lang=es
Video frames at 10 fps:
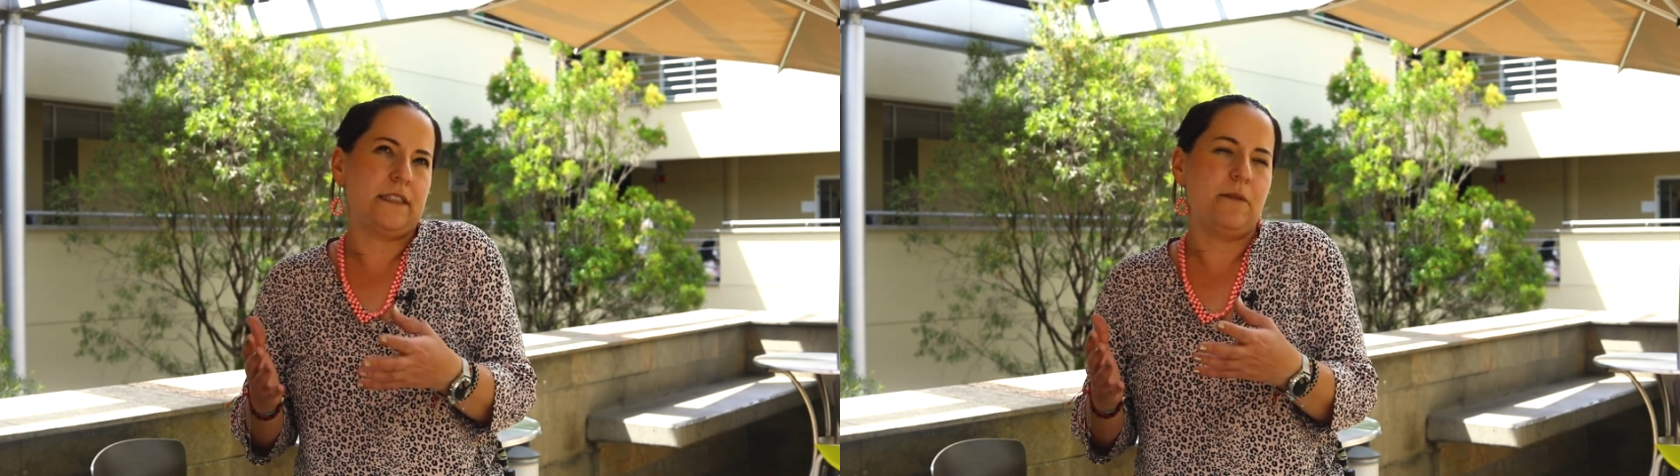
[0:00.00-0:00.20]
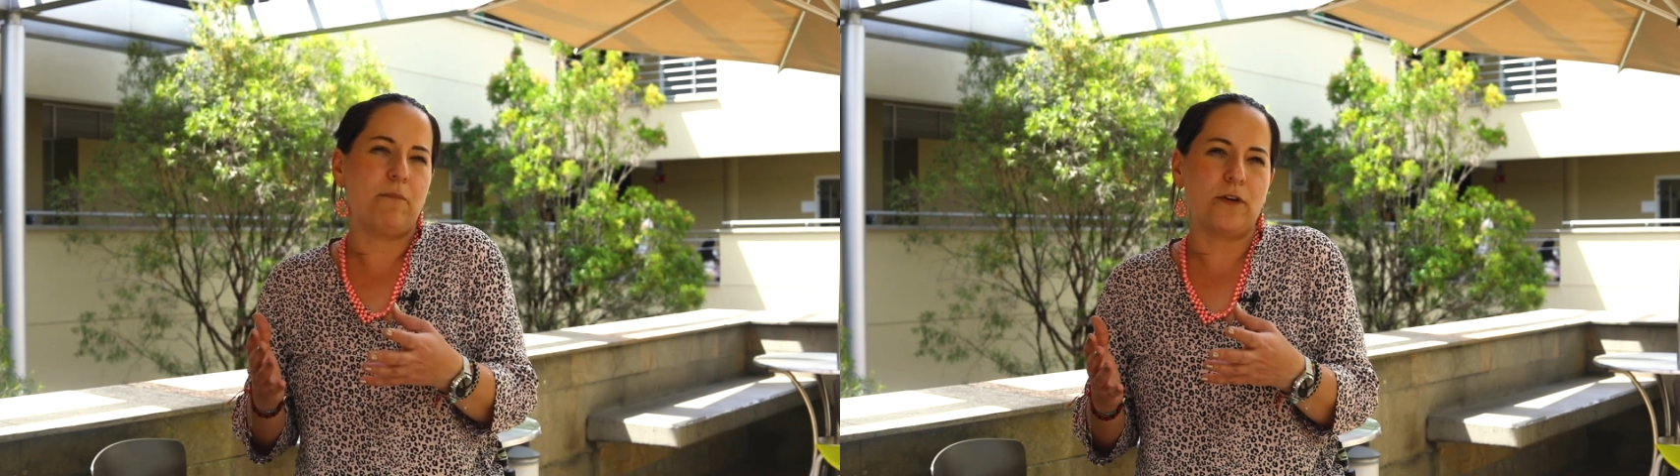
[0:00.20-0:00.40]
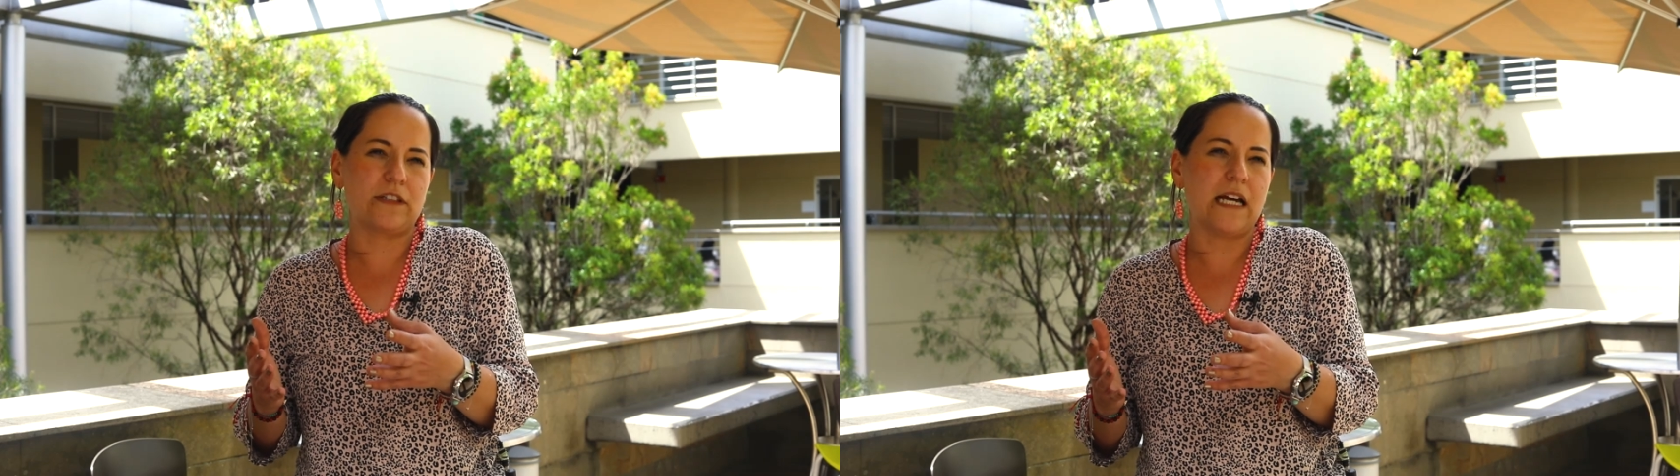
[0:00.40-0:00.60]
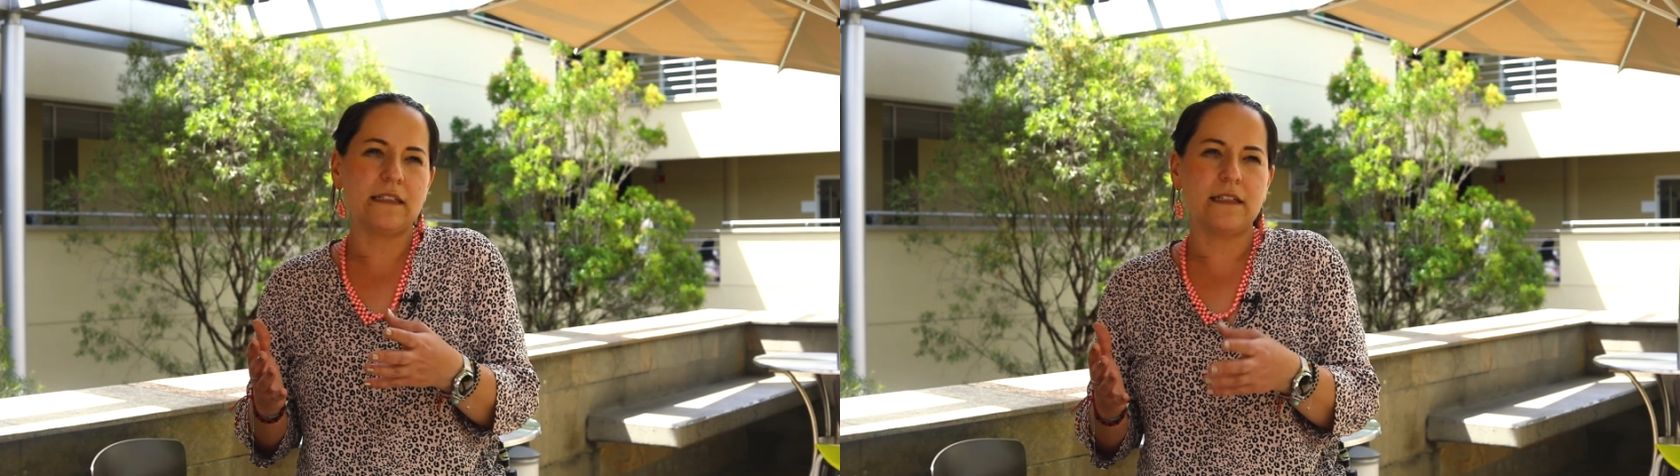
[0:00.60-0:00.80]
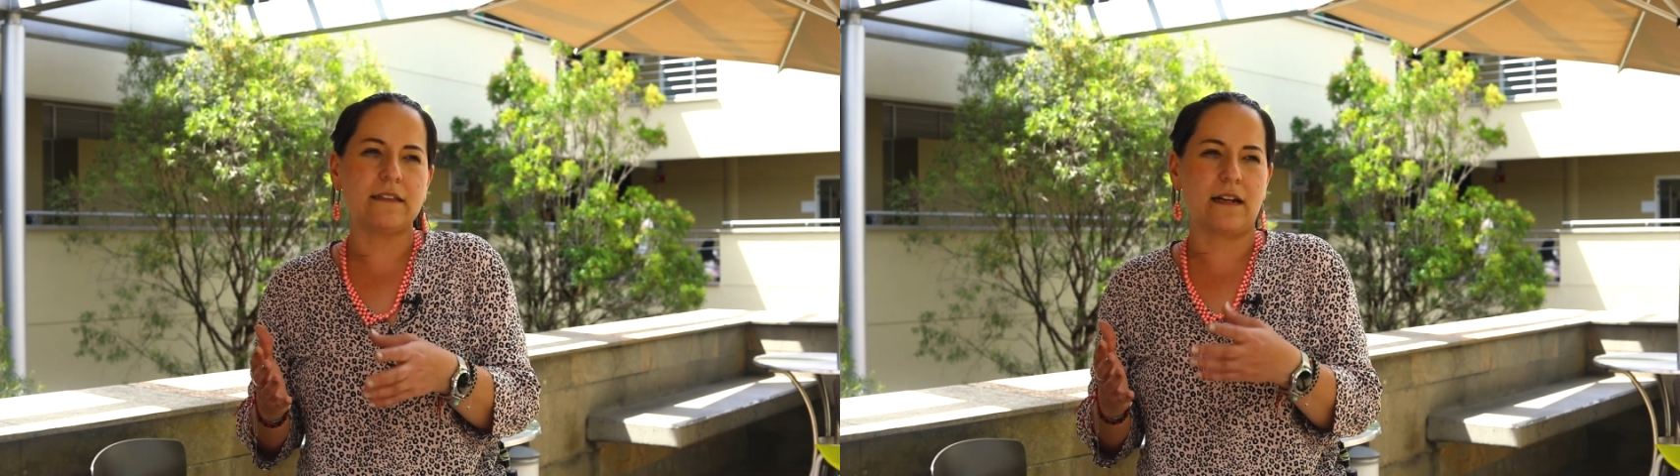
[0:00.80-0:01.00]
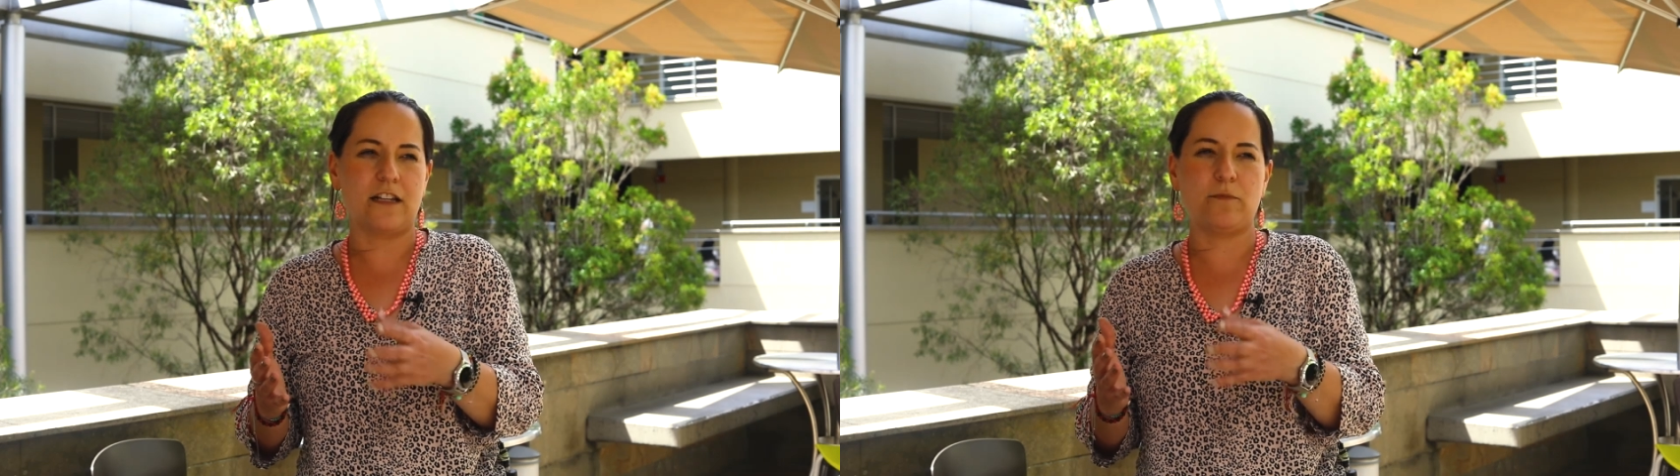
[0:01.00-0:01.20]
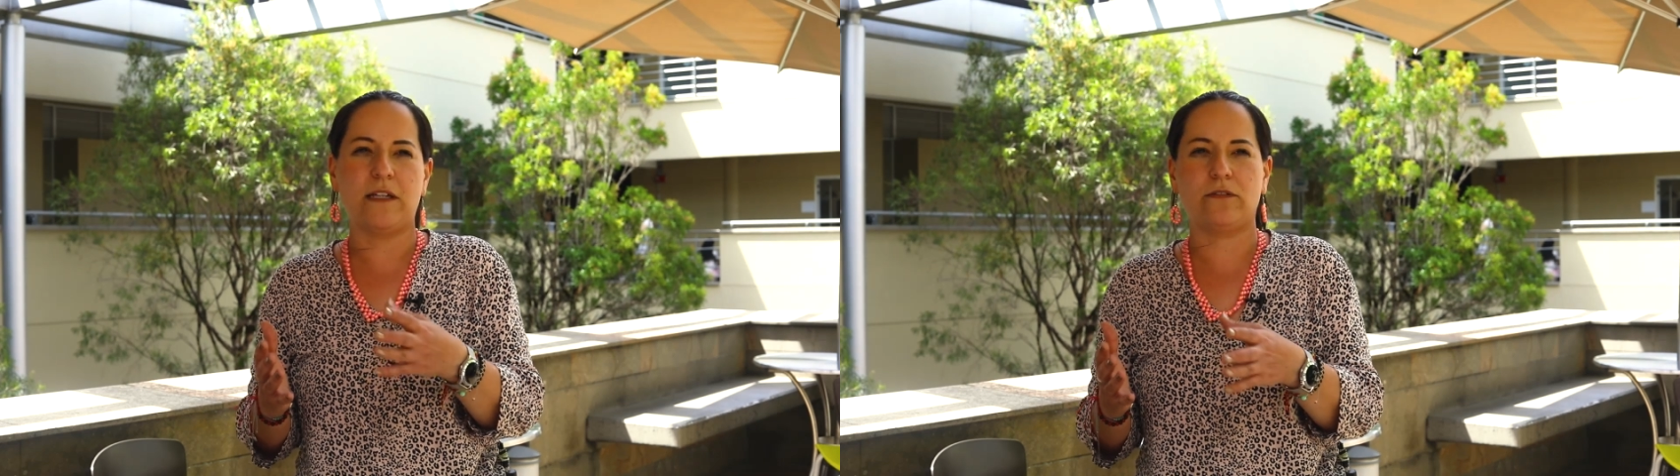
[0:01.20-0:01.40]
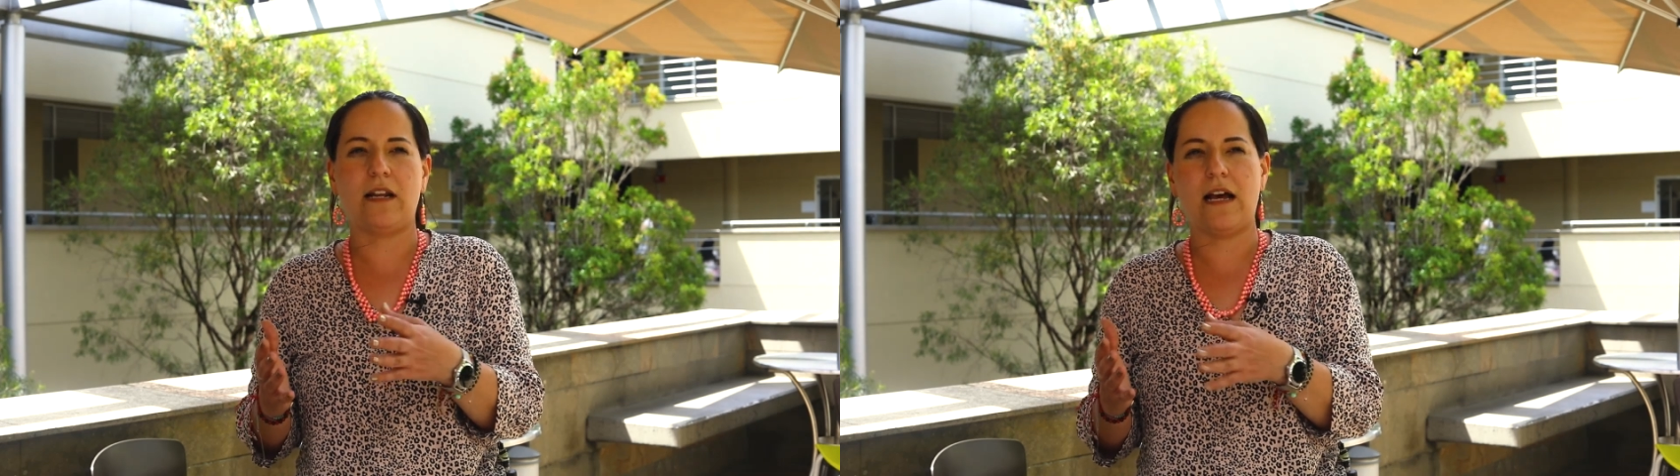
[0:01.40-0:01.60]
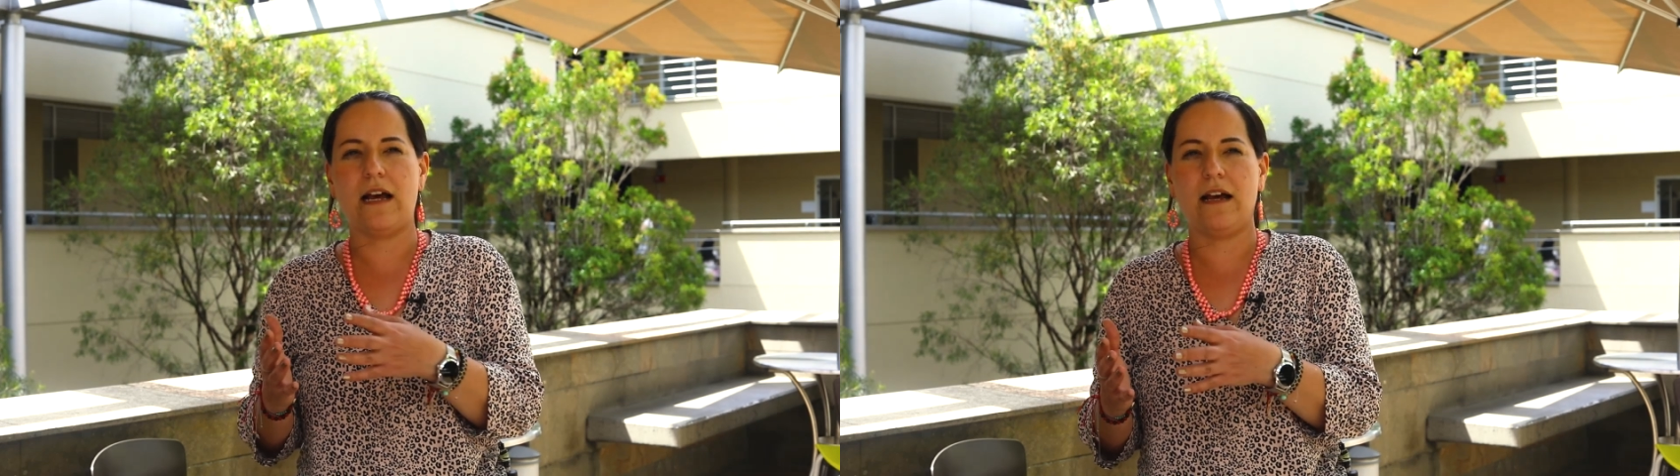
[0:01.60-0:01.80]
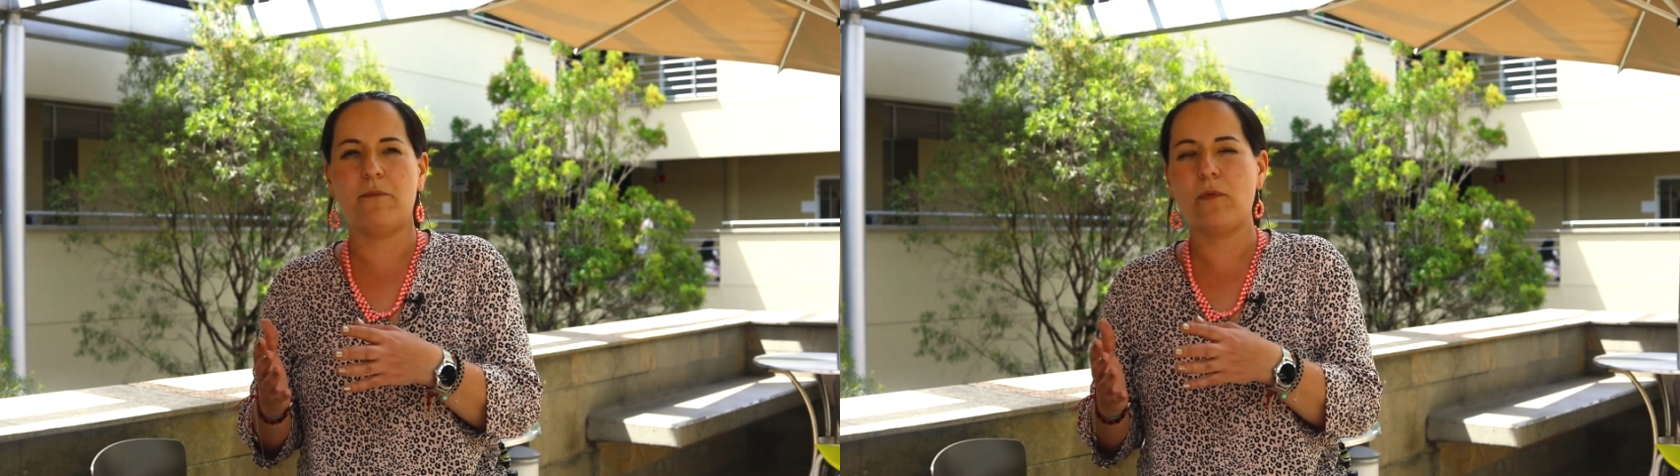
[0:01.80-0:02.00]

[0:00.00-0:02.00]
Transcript: importantes respecto a la